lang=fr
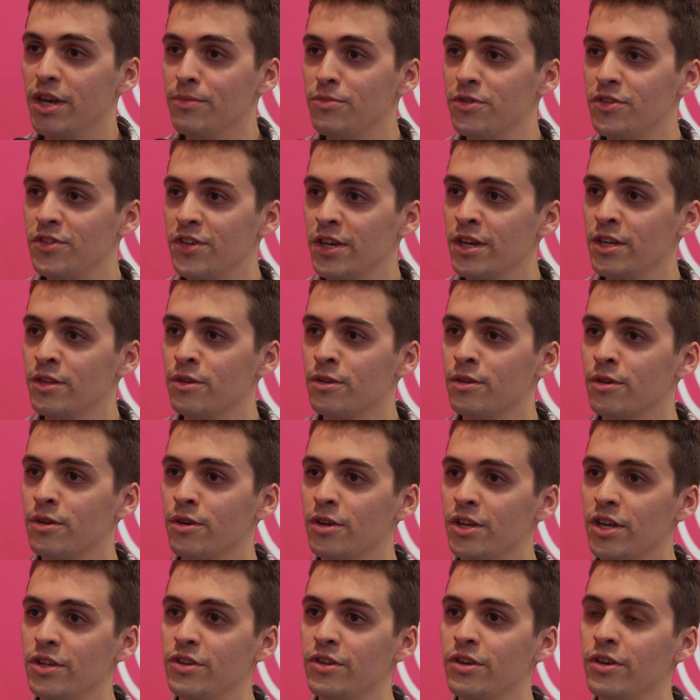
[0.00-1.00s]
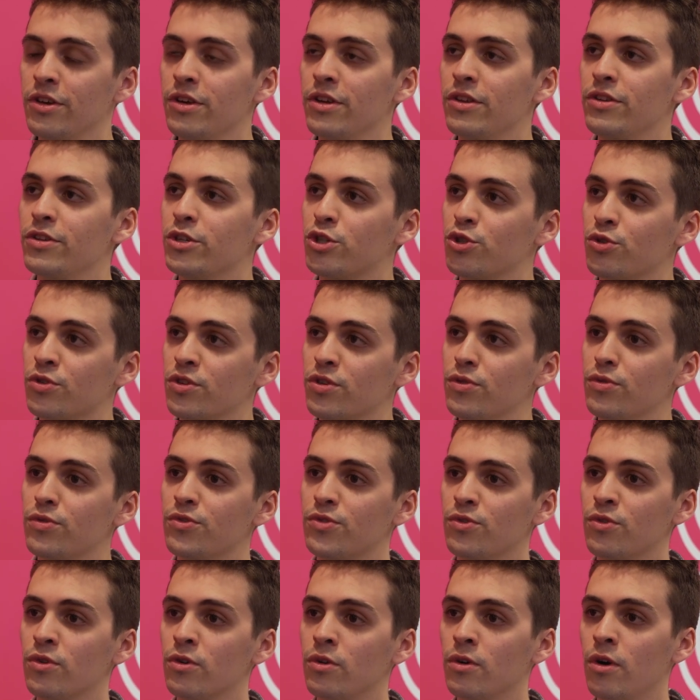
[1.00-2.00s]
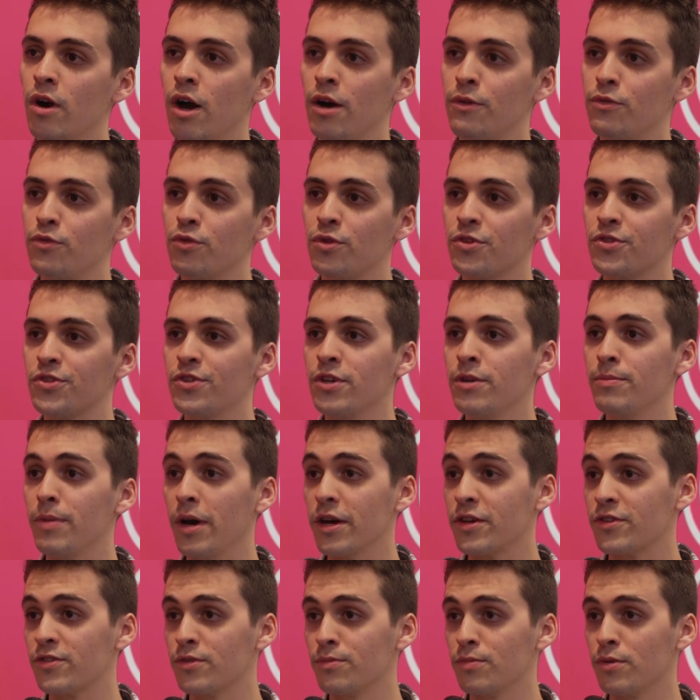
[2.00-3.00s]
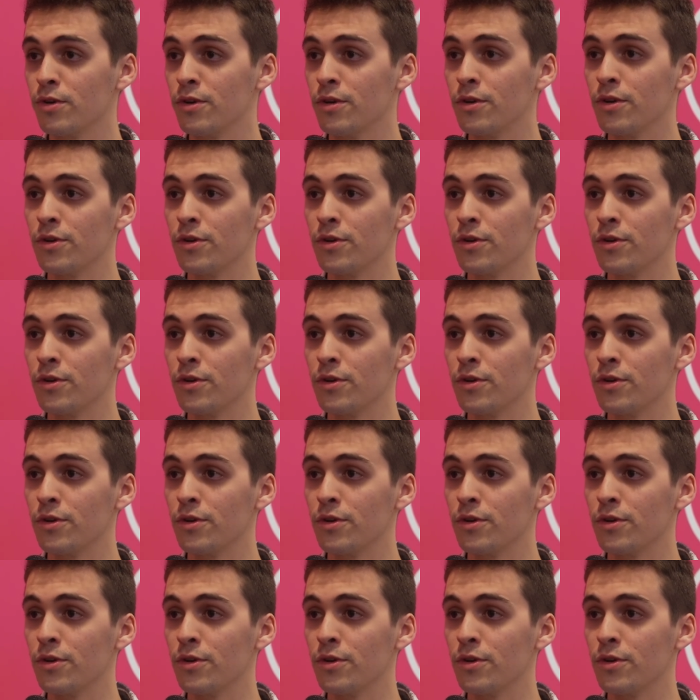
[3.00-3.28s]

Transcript: game design, il y a des, jeux qui nous ont influencés, par exemple